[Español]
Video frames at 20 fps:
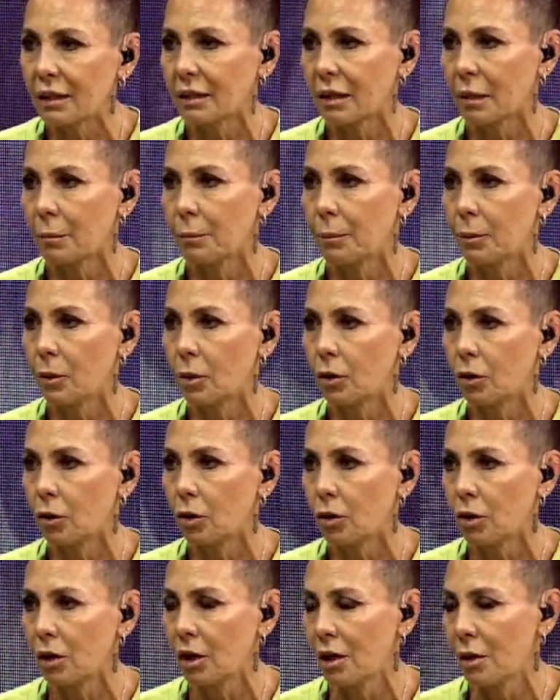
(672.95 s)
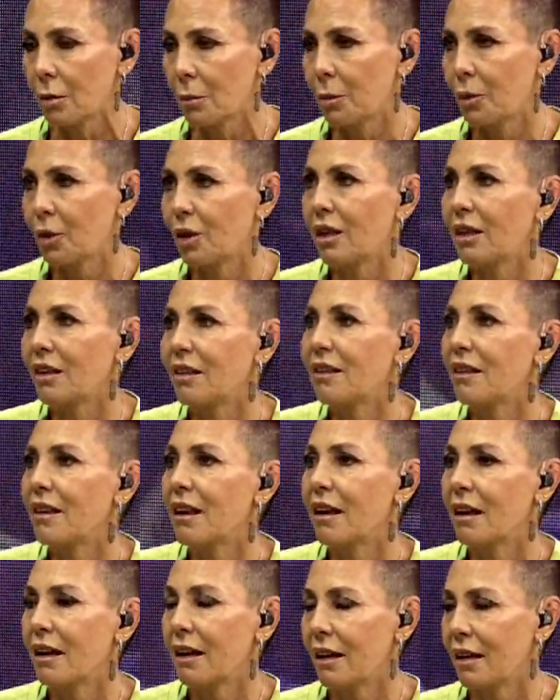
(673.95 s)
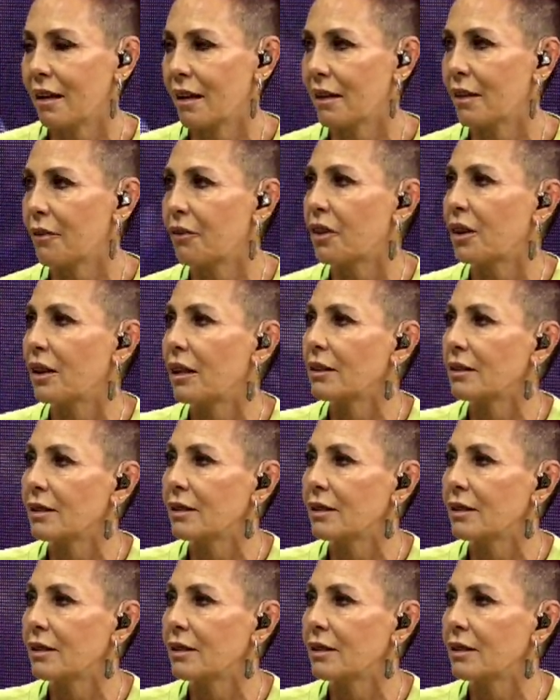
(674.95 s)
tampoco poder eh, defenderse de